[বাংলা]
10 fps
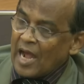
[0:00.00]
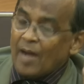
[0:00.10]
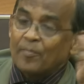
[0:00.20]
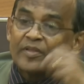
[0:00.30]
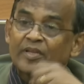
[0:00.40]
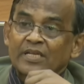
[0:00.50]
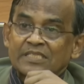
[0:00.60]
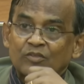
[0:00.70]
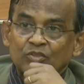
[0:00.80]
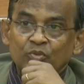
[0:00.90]
আপনাদের কাছে
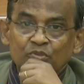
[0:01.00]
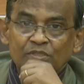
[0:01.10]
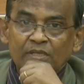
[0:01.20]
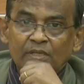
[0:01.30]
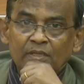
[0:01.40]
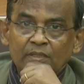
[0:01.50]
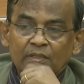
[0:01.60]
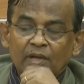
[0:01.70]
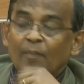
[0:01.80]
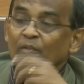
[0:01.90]
কথা হচ্ছে
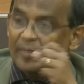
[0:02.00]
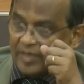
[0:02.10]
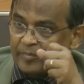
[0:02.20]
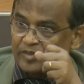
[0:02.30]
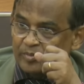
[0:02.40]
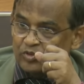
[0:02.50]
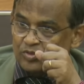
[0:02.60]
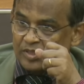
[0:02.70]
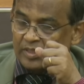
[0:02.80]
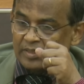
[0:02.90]
আমরা মানে আমাদের মতো
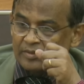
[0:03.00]
জানা